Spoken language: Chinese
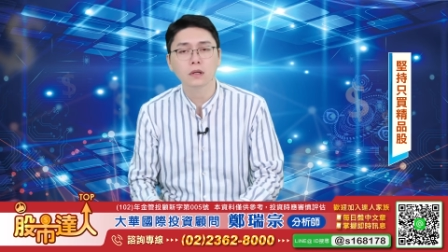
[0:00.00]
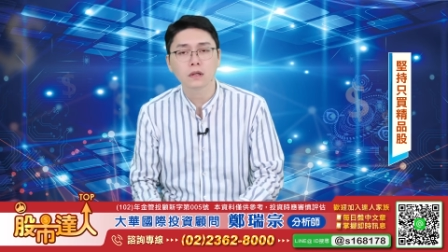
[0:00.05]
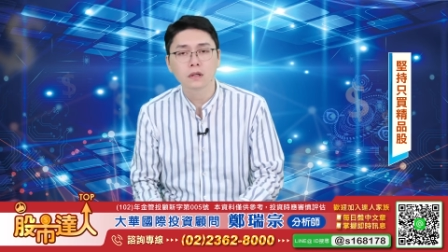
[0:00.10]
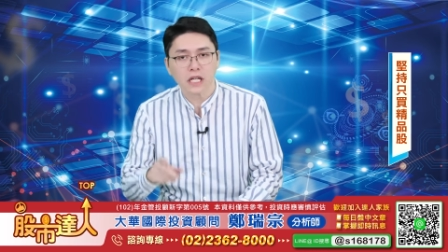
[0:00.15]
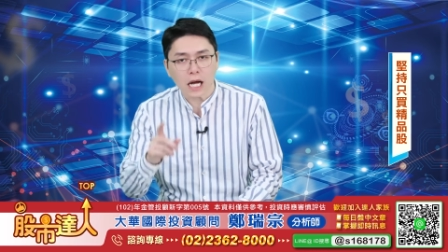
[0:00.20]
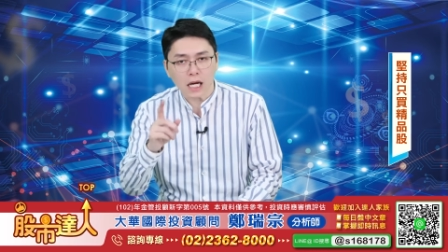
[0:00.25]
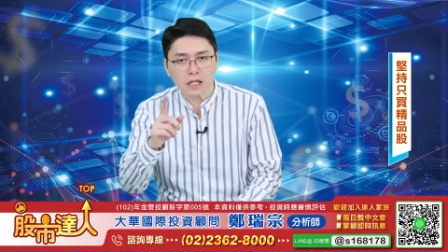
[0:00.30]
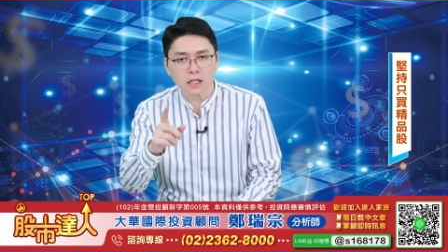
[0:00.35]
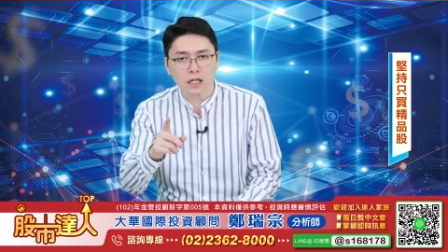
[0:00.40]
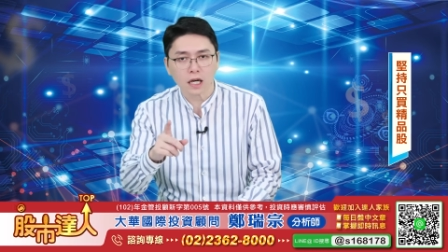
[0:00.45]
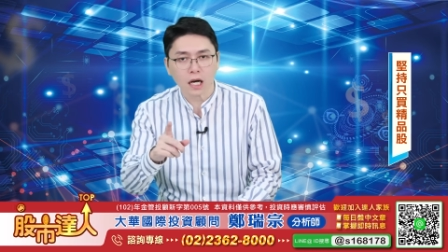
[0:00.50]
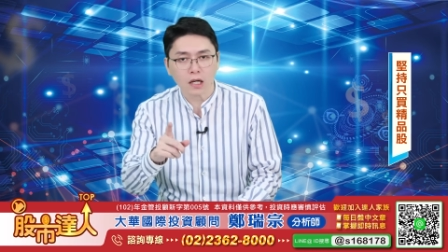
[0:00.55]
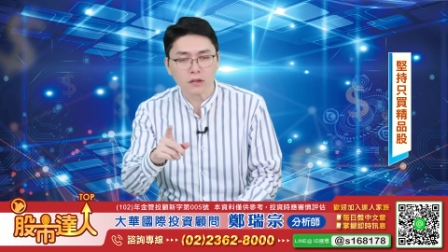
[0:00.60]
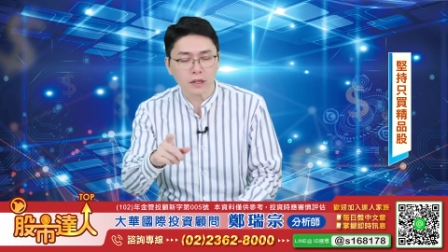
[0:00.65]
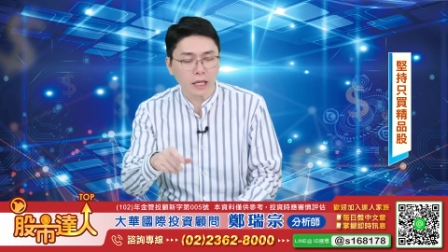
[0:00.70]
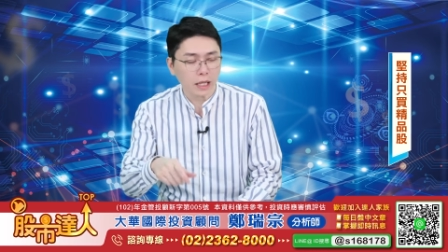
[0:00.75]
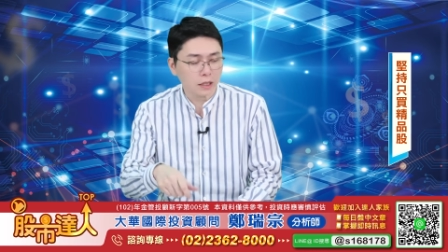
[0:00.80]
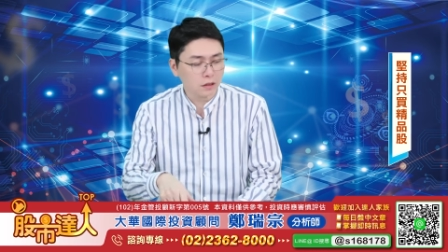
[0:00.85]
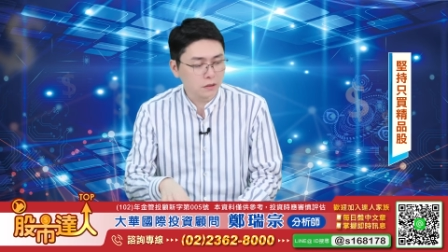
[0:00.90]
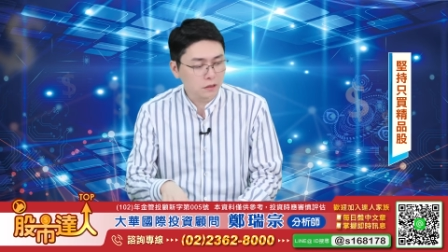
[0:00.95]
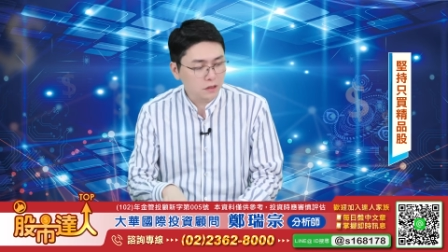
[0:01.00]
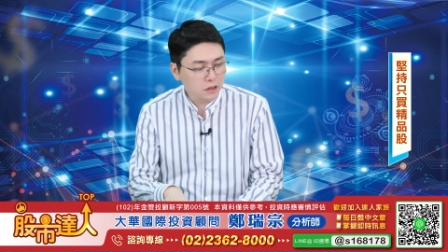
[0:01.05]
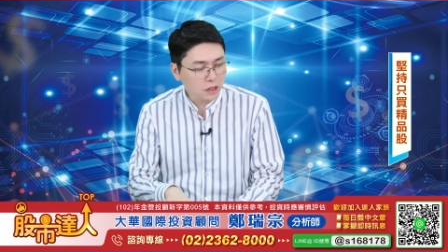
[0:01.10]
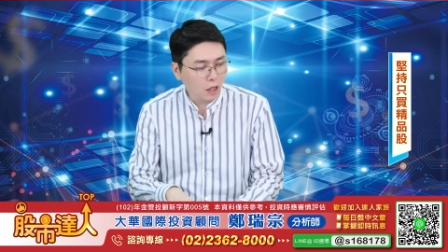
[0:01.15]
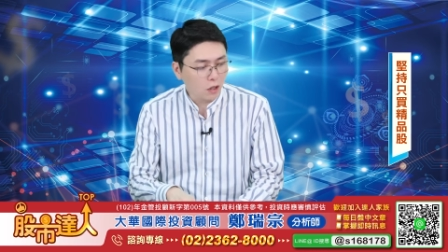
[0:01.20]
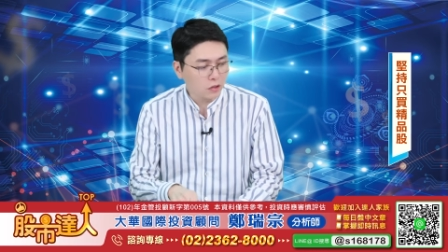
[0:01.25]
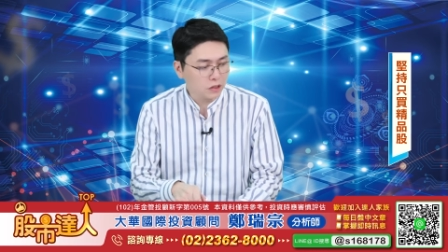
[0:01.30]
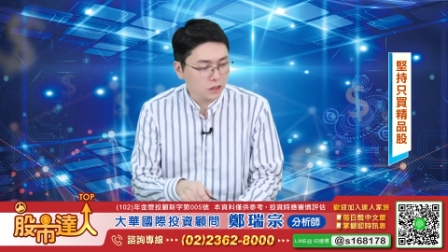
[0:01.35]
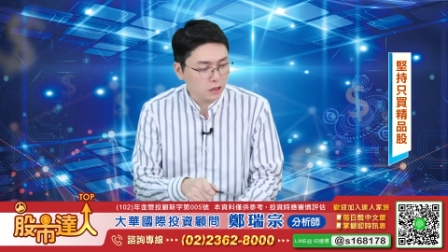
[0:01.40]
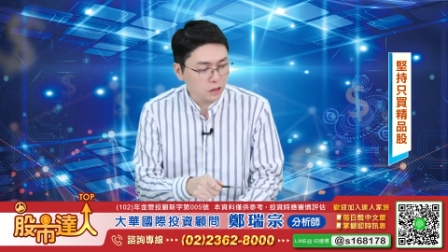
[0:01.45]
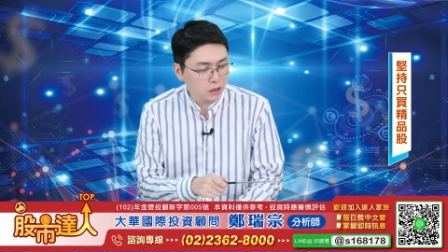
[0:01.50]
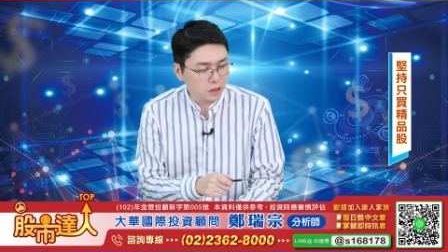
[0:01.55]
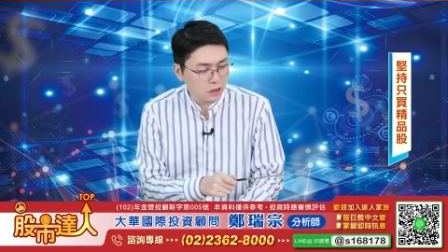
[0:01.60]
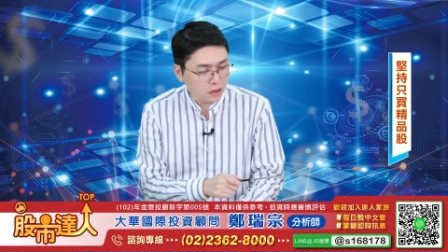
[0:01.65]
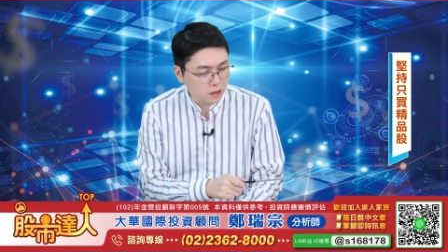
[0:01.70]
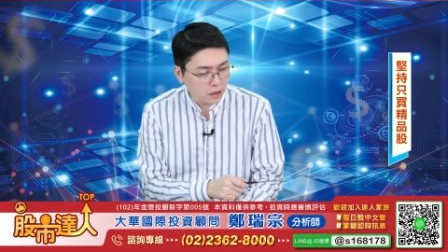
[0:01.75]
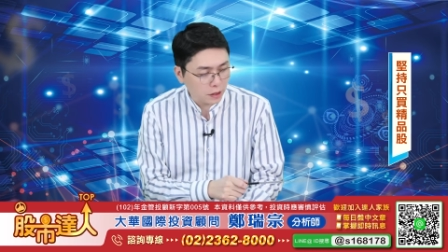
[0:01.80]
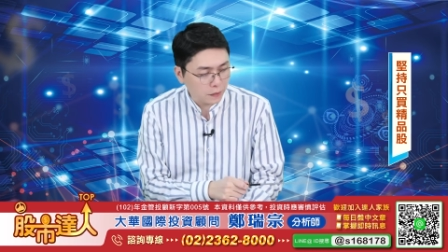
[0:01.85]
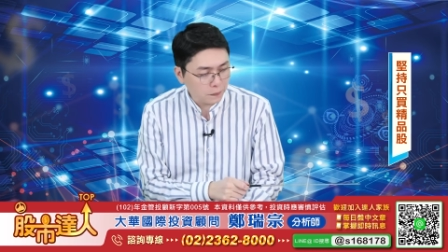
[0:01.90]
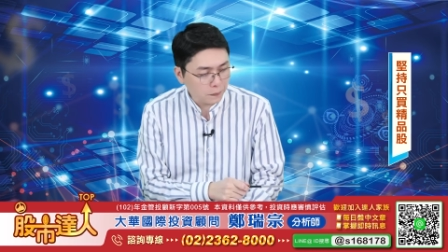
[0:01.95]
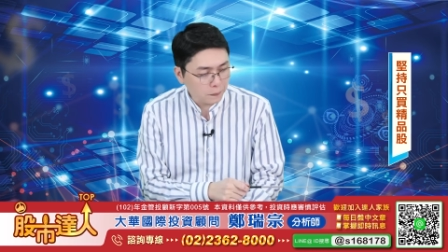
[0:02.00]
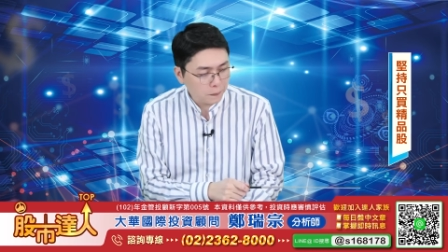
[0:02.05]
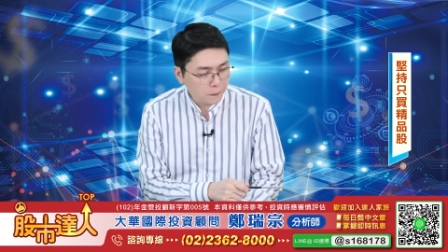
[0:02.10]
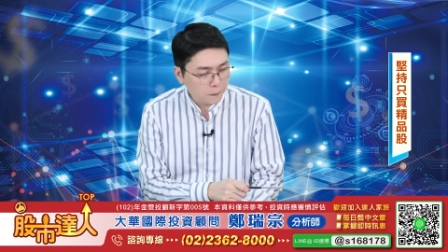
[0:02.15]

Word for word: 价格好谈，交期提前，